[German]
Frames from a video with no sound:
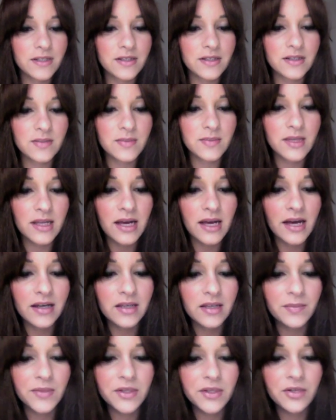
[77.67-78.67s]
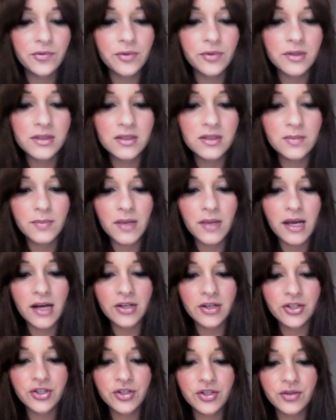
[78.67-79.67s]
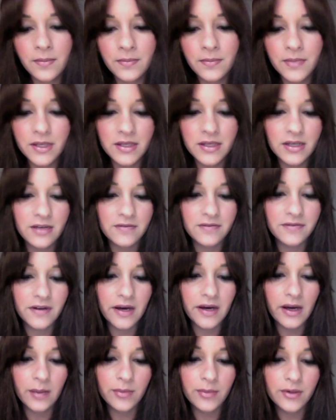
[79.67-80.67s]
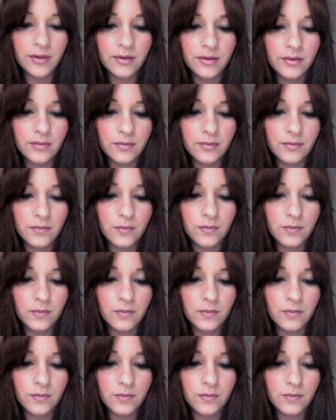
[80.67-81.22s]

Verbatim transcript: Das Milani Minerals Blush in der Farbe